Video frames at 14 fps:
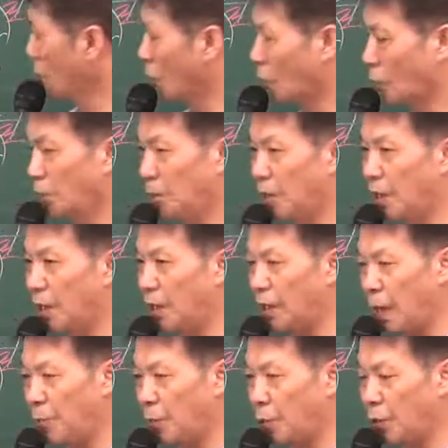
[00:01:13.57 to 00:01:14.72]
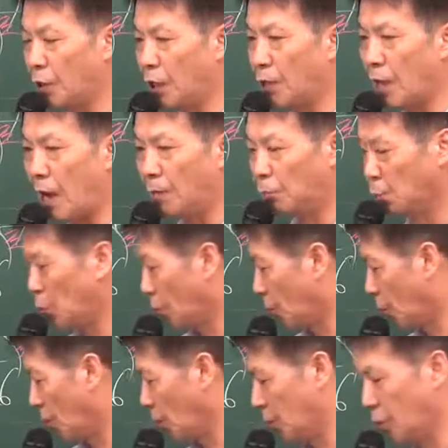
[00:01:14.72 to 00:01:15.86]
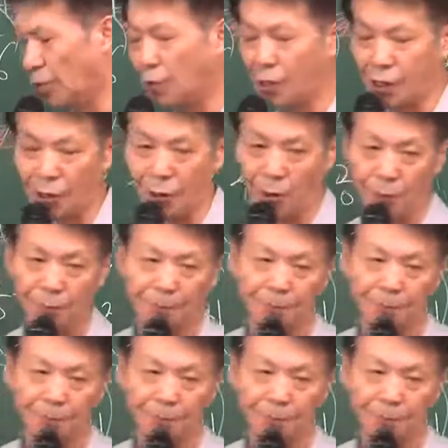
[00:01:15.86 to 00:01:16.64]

요건 미달의 대표적인 게 사무소로 이런 거예요.